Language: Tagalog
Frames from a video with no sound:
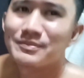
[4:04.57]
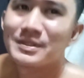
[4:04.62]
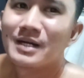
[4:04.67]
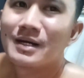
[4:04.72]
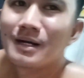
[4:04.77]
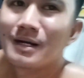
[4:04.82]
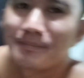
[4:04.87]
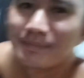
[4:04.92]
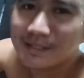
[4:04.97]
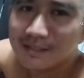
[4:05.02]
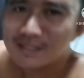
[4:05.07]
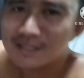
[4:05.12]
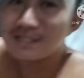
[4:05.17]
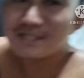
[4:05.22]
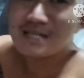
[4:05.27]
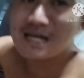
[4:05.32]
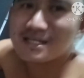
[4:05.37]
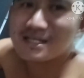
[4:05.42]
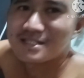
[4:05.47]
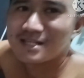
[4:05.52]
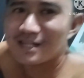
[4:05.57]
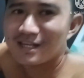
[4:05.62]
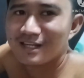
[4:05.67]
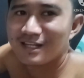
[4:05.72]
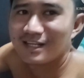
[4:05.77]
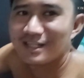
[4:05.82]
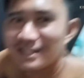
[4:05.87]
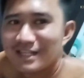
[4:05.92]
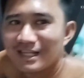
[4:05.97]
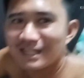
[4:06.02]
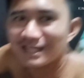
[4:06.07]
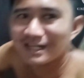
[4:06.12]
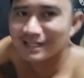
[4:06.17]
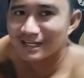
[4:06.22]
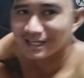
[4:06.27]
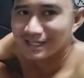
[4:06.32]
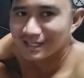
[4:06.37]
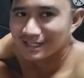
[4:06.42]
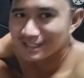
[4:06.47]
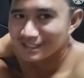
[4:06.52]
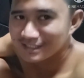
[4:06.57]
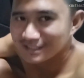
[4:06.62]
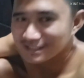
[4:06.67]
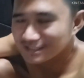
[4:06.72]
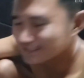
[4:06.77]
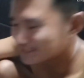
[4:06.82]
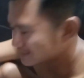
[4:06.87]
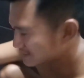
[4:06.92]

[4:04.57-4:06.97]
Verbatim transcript: Hirap ta kapag nagsasarili talaga.